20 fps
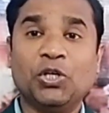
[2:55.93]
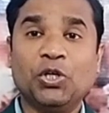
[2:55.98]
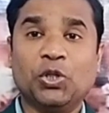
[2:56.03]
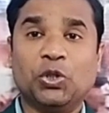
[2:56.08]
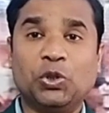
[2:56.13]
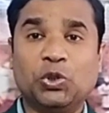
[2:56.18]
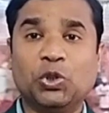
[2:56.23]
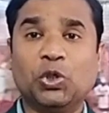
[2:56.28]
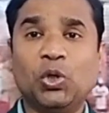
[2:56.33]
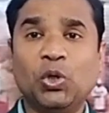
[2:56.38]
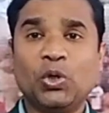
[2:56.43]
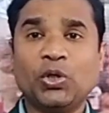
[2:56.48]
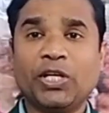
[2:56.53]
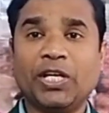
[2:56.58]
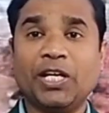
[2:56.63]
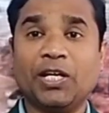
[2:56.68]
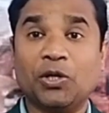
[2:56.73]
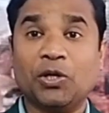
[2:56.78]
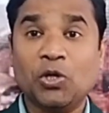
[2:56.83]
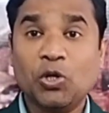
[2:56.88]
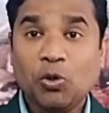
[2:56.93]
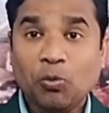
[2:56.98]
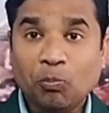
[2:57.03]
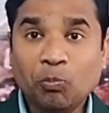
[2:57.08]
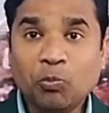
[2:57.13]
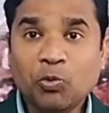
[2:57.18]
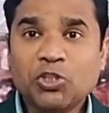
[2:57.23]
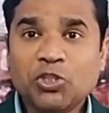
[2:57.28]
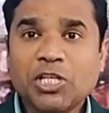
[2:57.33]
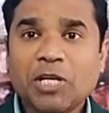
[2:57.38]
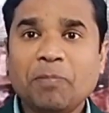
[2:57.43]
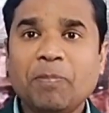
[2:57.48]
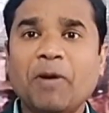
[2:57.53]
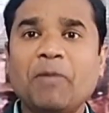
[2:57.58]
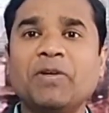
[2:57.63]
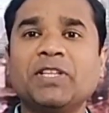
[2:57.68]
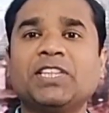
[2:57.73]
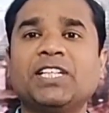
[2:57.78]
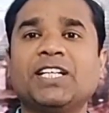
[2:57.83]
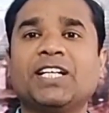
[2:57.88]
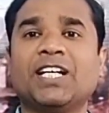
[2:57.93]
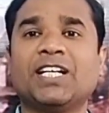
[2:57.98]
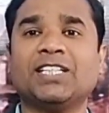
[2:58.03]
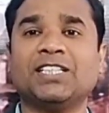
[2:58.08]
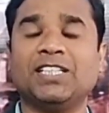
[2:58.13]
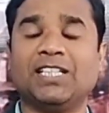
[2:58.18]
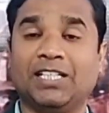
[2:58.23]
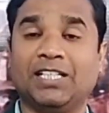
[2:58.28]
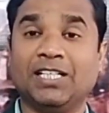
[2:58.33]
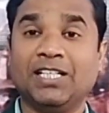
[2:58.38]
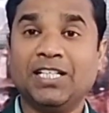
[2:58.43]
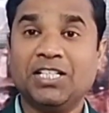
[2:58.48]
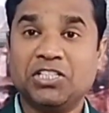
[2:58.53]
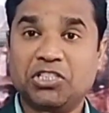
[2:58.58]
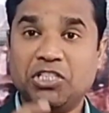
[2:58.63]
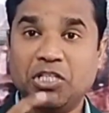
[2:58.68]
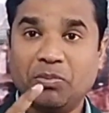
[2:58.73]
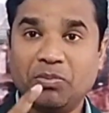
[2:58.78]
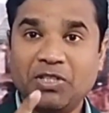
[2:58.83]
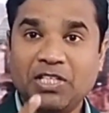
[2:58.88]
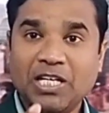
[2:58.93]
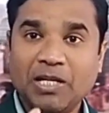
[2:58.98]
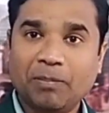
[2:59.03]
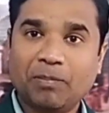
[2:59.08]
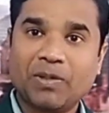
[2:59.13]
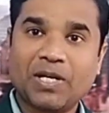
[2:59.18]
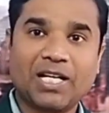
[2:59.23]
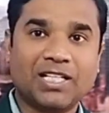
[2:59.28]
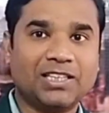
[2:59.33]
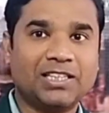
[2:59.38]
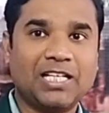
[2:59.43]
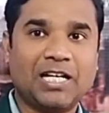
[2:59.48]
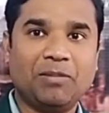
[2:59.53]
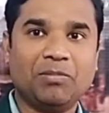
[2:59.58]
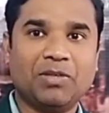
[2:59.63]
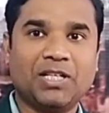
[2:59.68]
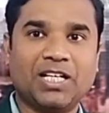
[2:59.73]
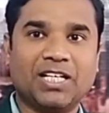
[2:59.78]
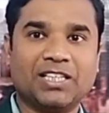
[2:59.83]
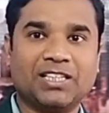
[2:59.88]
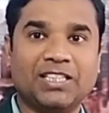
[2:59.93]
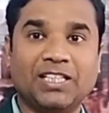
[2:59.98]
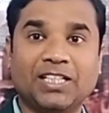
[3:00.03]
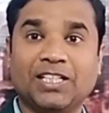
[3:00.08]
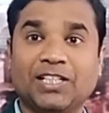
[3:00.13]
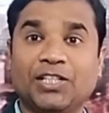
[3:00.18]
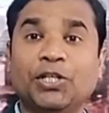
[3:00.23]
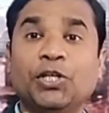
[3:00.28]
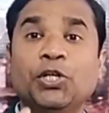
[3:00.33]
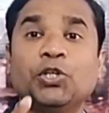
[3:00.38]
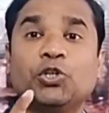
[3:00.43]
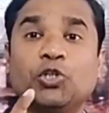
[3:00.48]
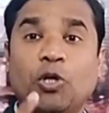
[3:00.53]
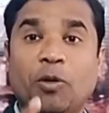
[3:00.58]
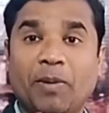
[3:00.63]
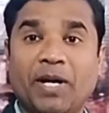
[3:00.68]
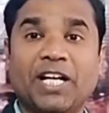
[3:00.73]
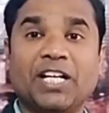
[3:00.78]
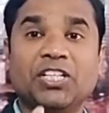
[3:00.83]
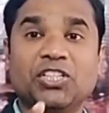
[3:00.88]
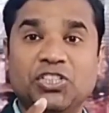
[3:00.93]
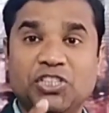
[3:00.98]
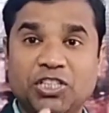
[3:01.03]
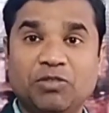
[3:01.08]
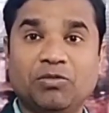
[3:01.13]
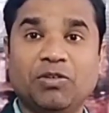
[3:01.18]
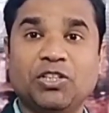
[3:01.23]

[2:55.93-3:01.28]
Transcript: धो के मुझे पवित्र कर दे जब ये प्रार्थना हम करते हैं तो हमारे जीवन